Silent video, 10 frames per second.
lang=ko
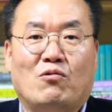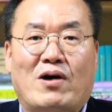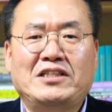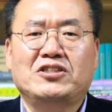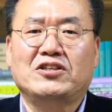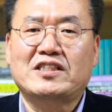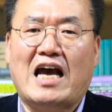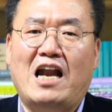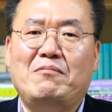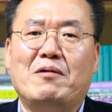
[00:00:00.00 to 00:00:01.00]
완전히
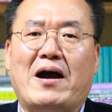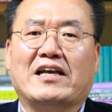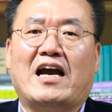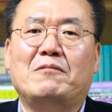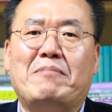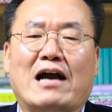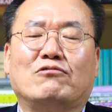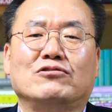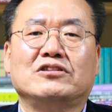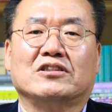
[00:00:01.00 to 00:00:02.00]
삶의 방향을
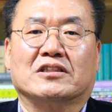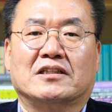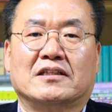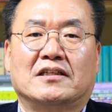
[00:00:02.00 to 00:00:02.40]
바꾸는 것.